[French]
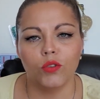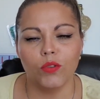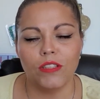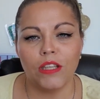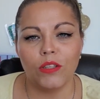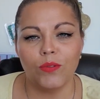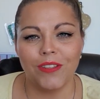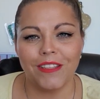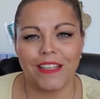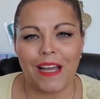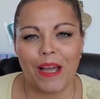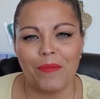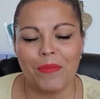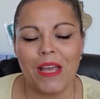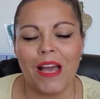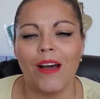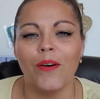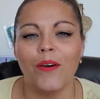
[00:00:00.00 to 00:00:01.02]
tous et toutes
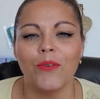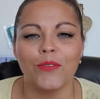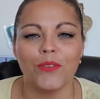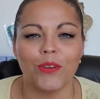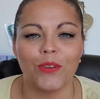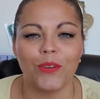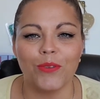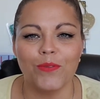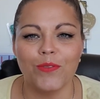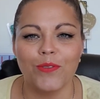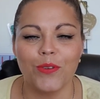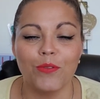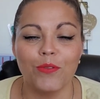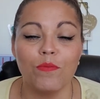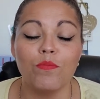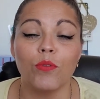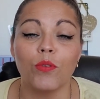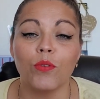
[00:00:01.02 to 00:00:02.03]
très bien. On se retrouve
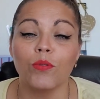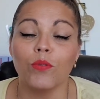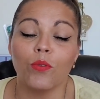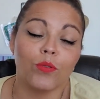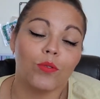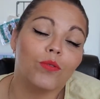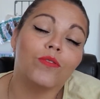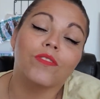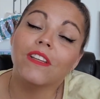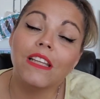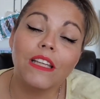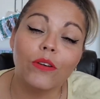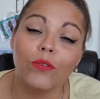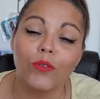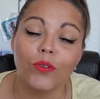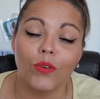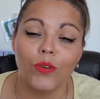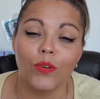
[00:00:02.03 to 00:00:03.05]
aujourd'hui pour donc une
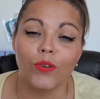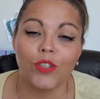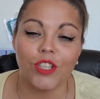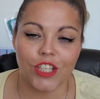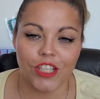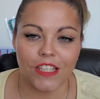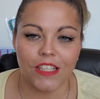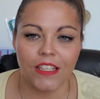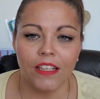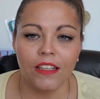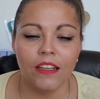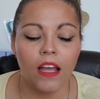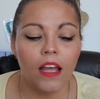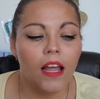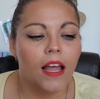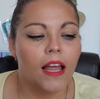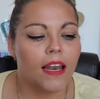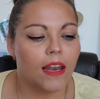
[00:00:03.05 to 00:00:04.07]
vidéo euh, Shein.
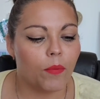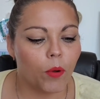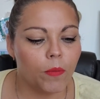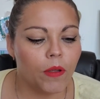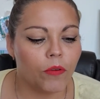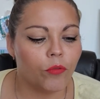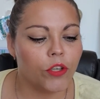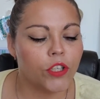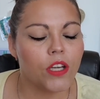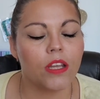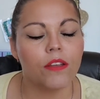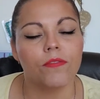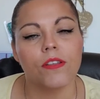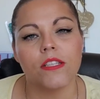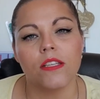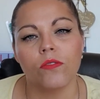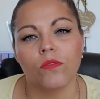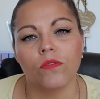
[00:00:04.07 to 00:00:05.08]
La première fois que j'avais
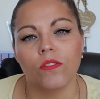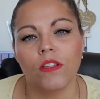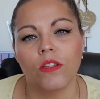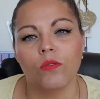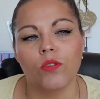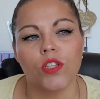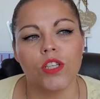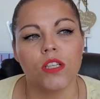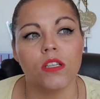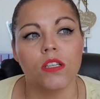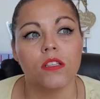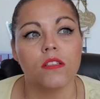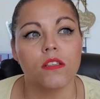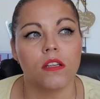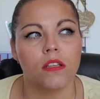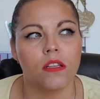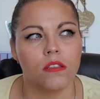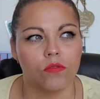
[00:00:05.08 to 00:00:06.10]
fait une vidéo Shein,
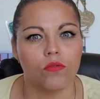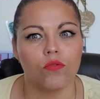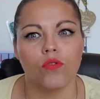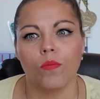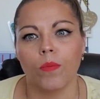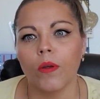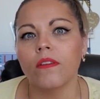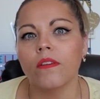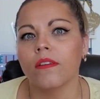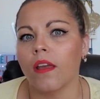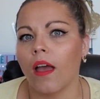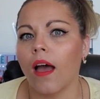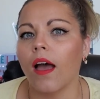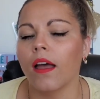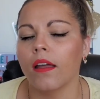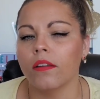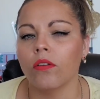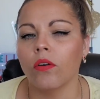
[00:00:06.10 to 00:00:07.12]
ça date je pense d'il y
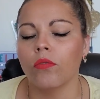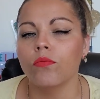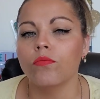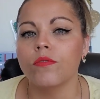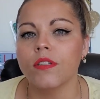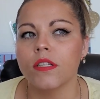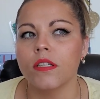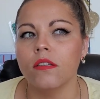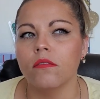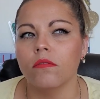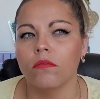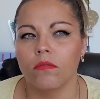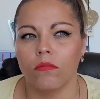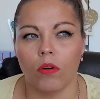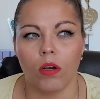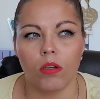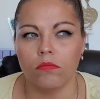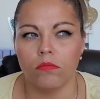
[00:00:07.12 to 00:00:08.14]
a un an aussi.
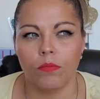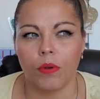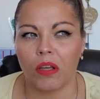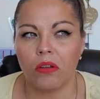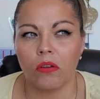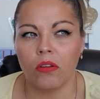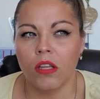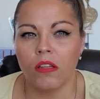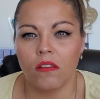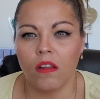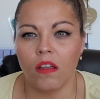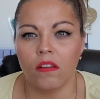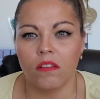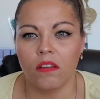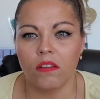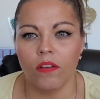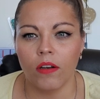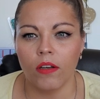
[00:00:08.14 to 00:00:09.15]
Ouais, période
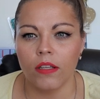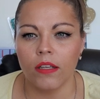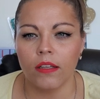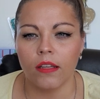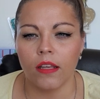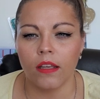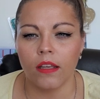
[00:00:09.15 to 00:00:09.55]
estivale